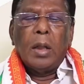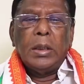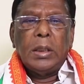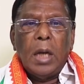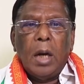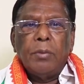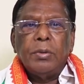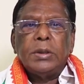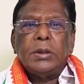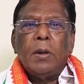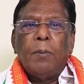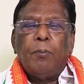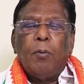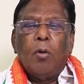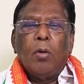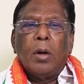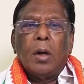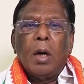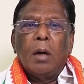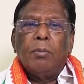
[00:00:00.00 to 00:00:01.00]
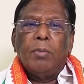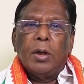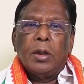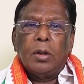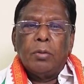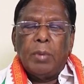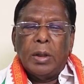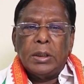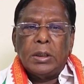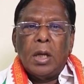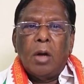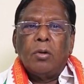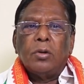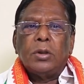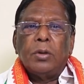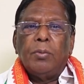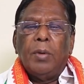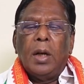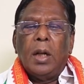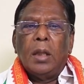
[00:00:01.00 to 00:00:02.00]
அத்தியாவசிய பொருட்கள் மற்றும்
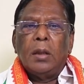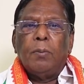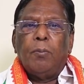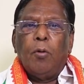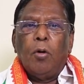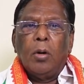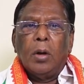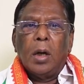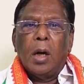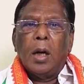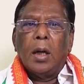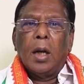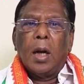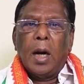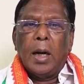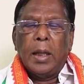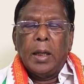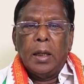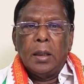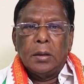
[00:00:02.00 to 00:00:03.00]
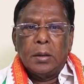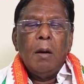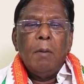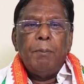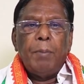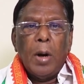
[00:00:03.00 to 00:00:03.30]
அத்தியாவசியமில்லாத பொருட்களான கடைகள்